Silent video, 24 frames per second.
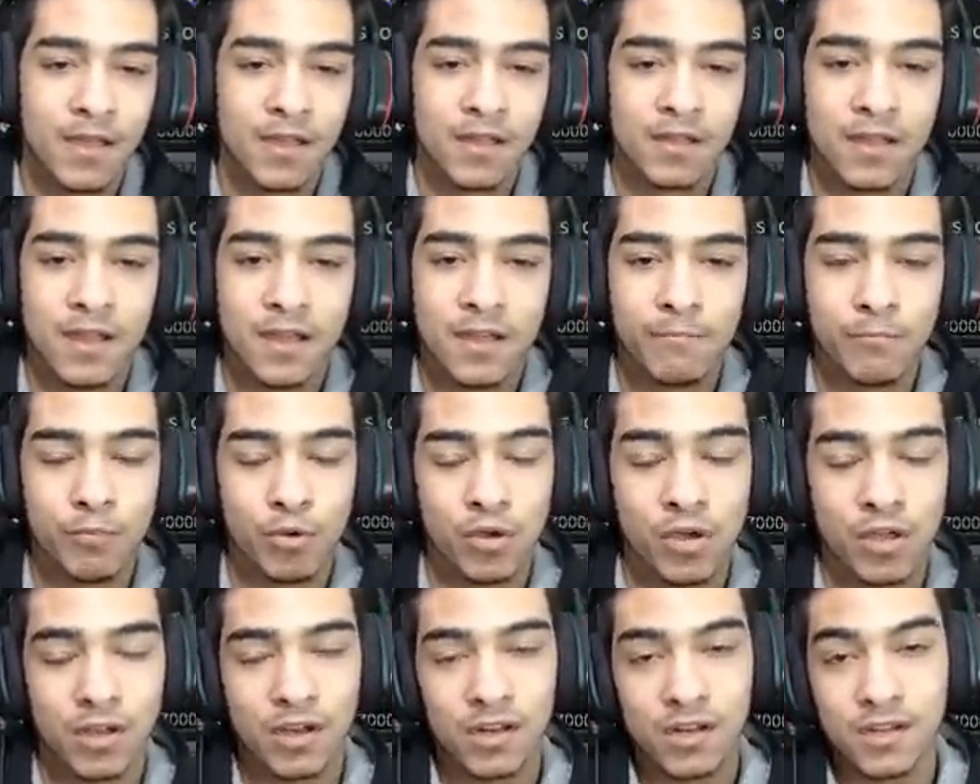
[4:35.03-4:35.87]
Hep bu
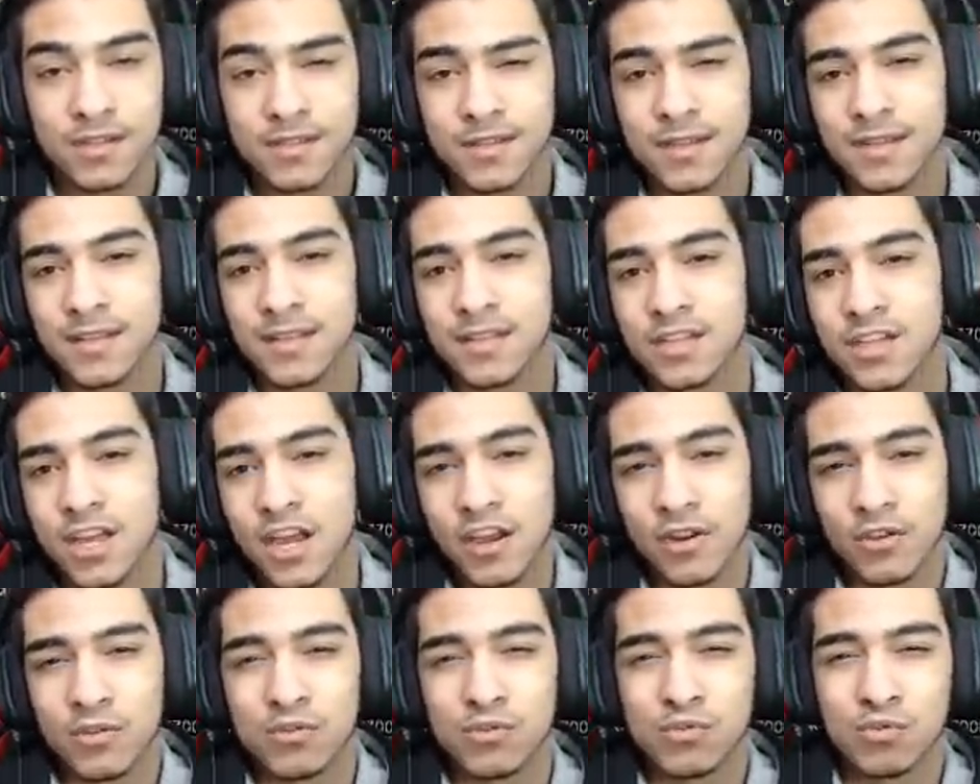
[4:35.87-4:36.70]
kanala sadece
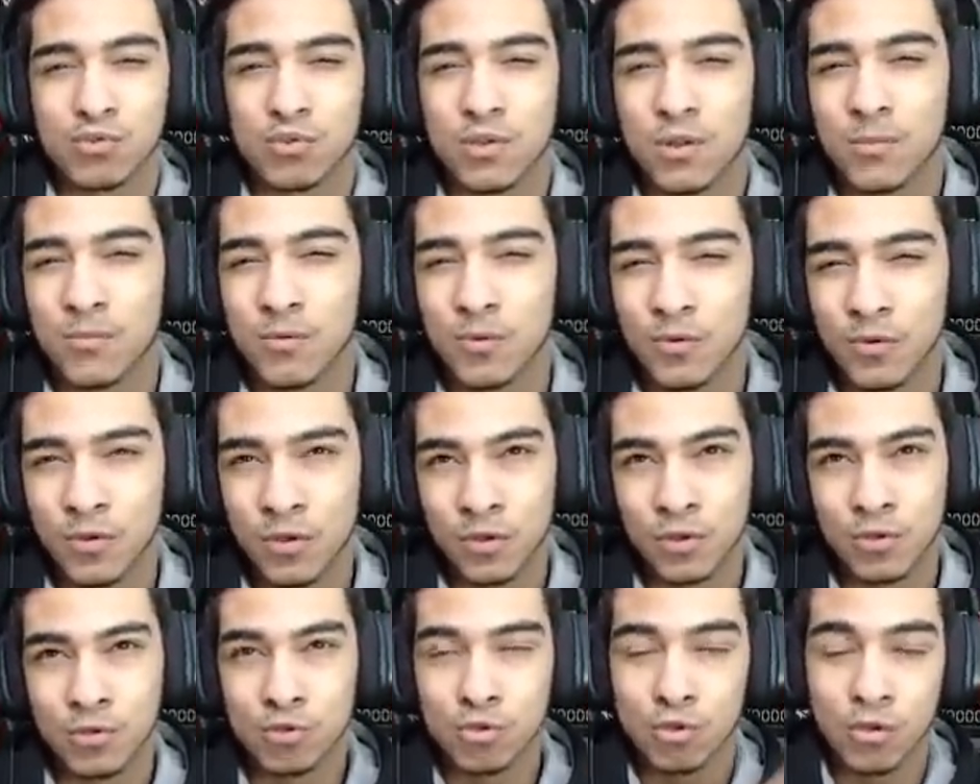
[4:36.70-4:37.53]
her gün Zula,
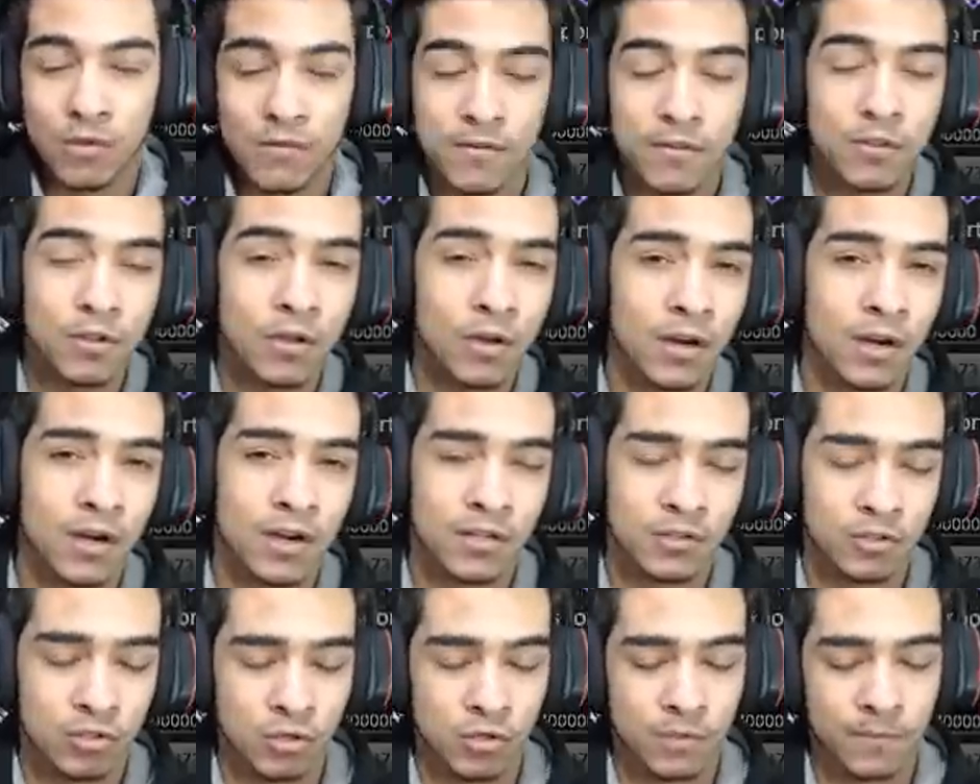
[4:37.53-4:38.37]
Zula videoları
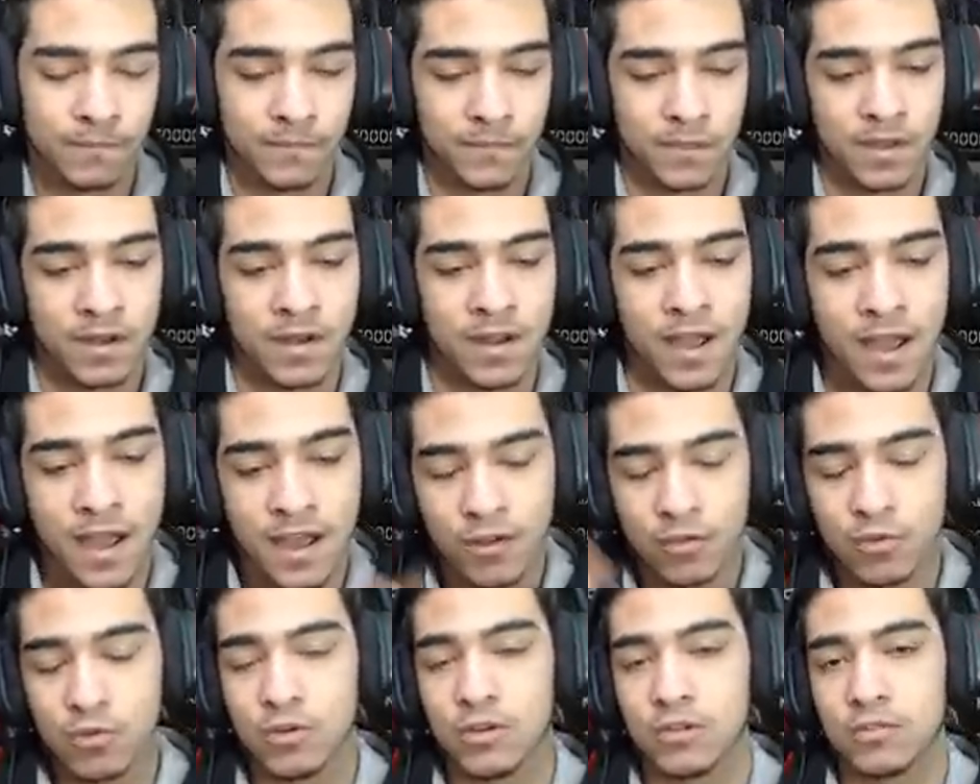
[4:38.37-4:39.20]
atıyorum. Hani her
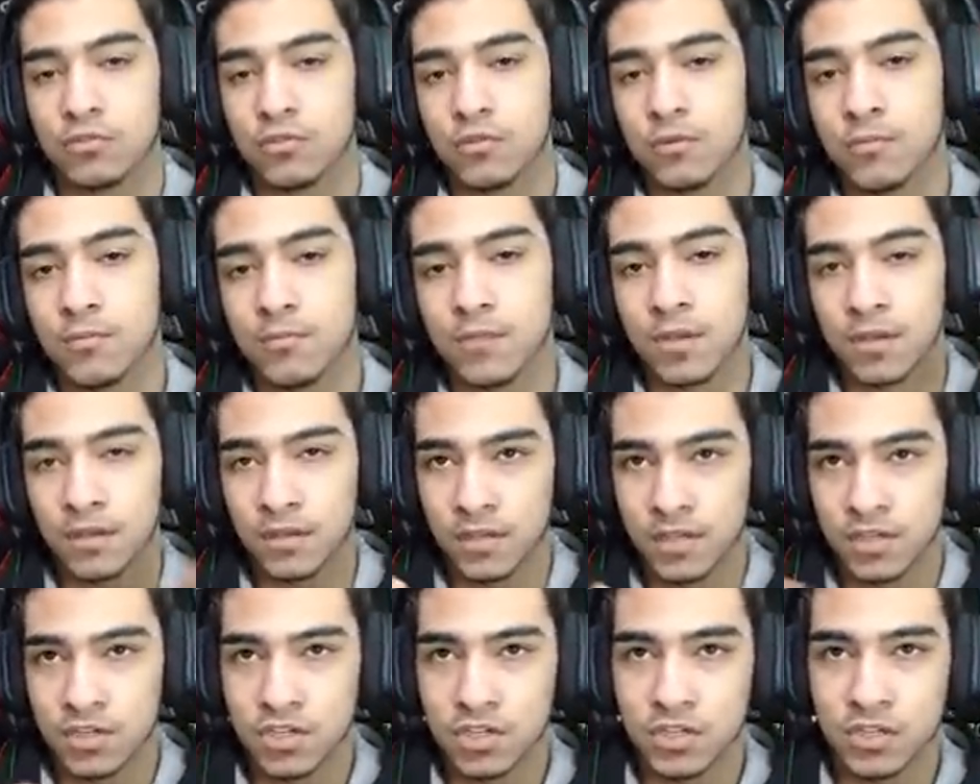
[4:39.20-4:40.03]
gün atıyorum.
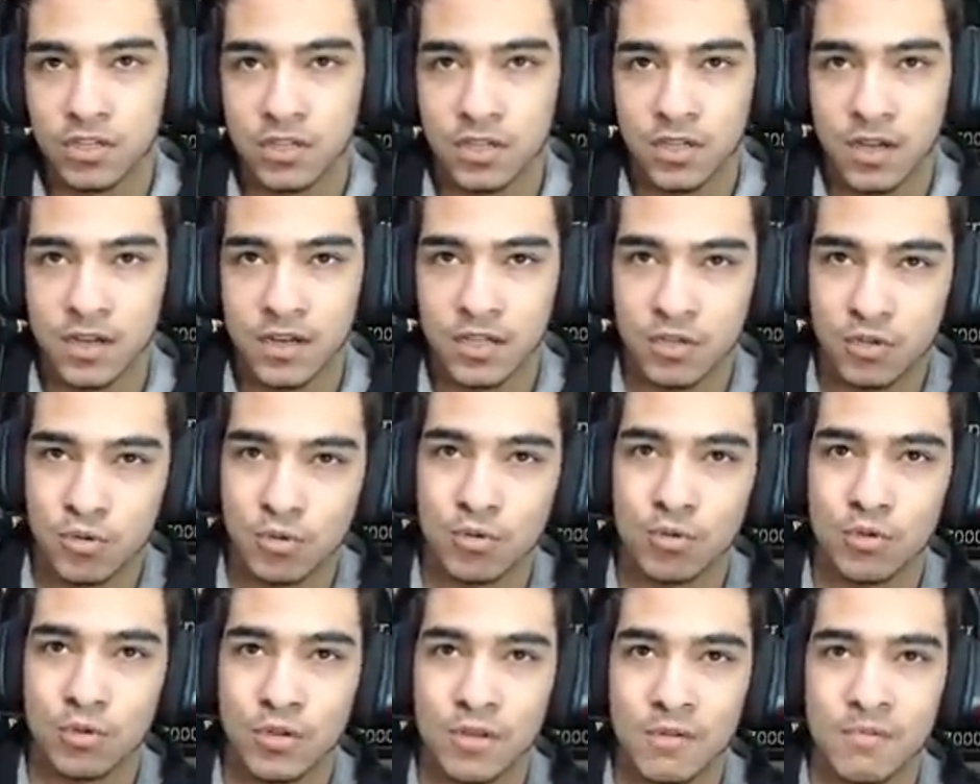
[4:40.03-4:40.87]
Yaklaşık yani iki
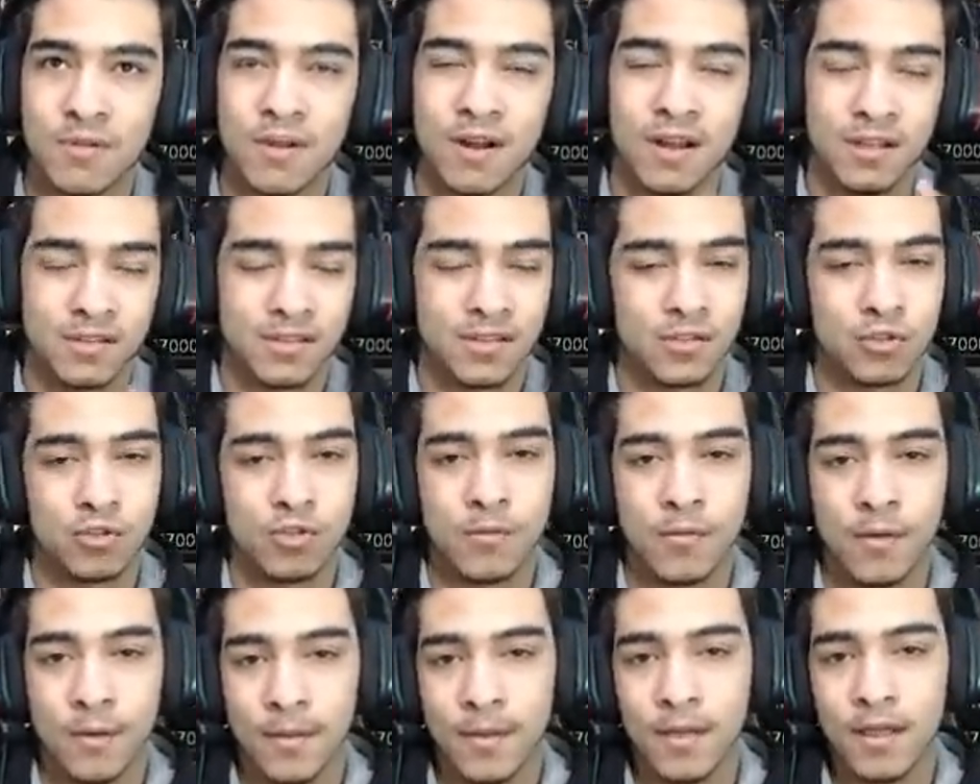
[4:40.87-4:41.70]
günde bir
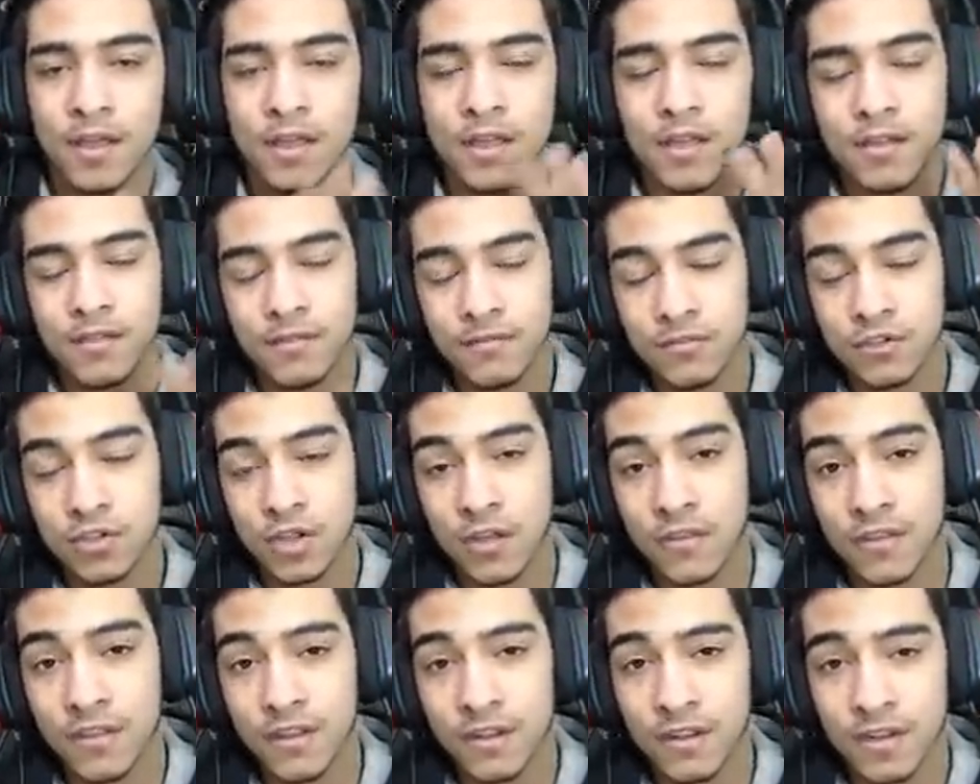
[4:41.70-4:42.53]
atıyorum ama
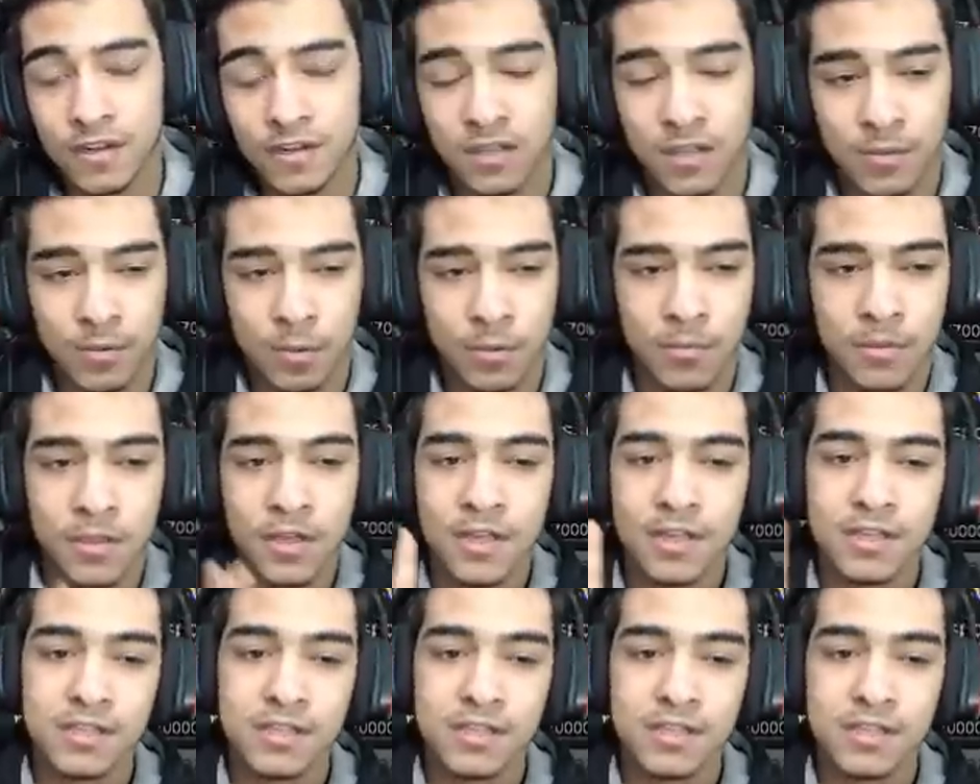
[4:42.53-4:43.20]
canlı yayınlar yapıyorum.